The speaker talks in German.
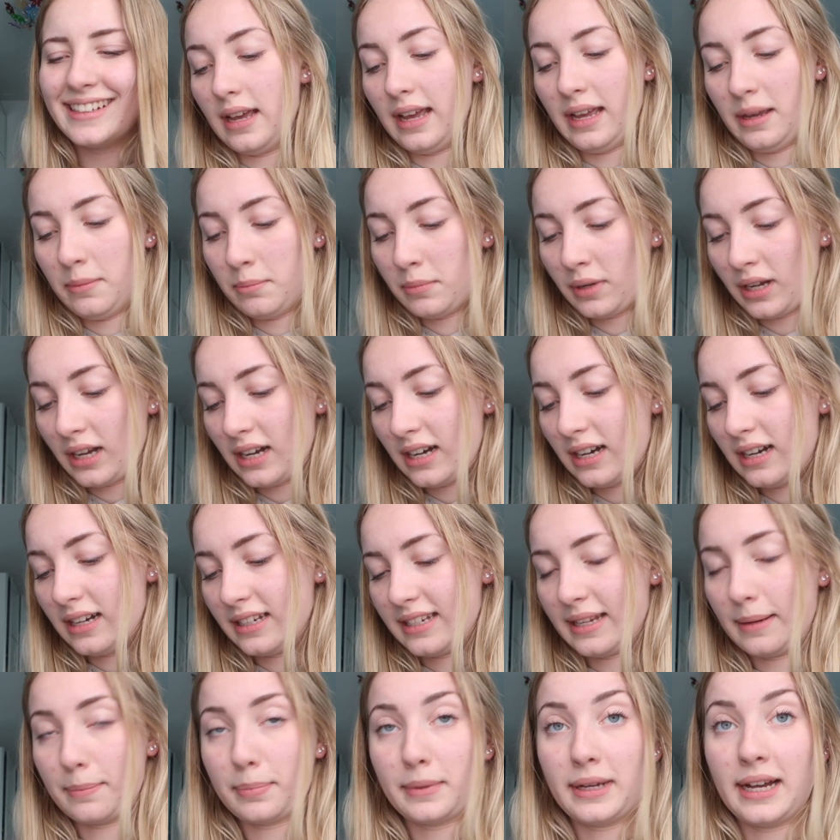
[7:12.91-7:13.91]
Emra,
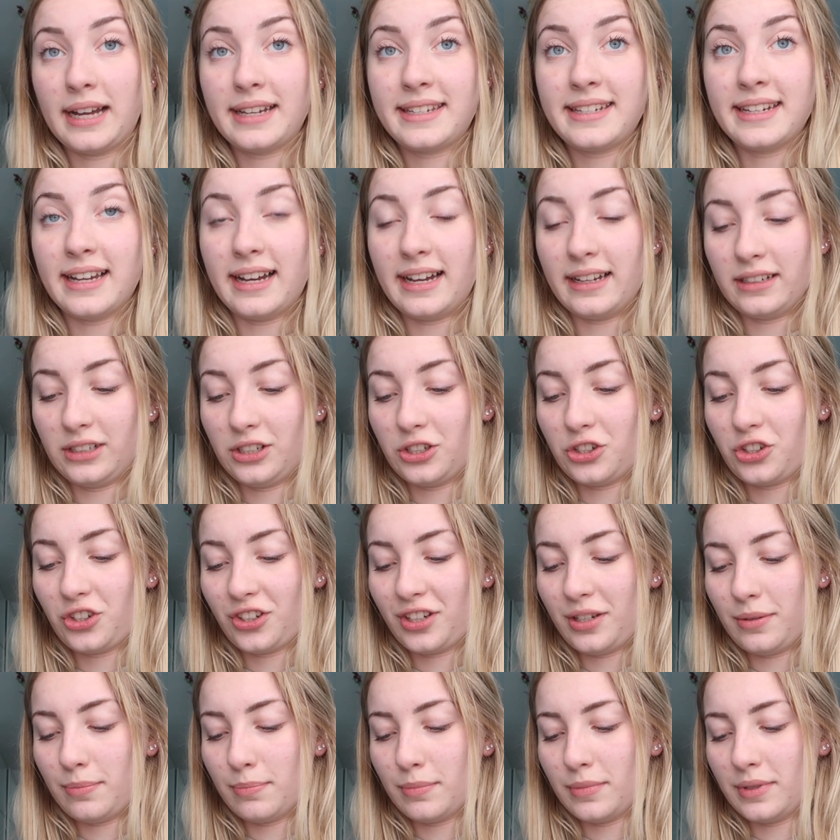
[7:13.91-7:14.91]
ich habe Katja
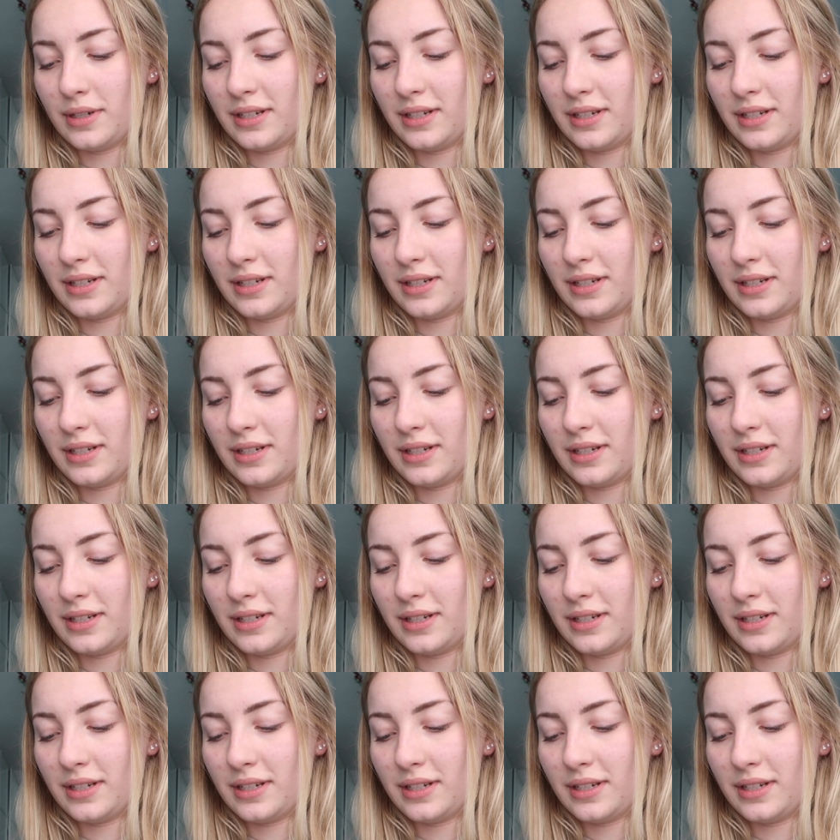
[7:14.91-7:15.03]
angeschrieben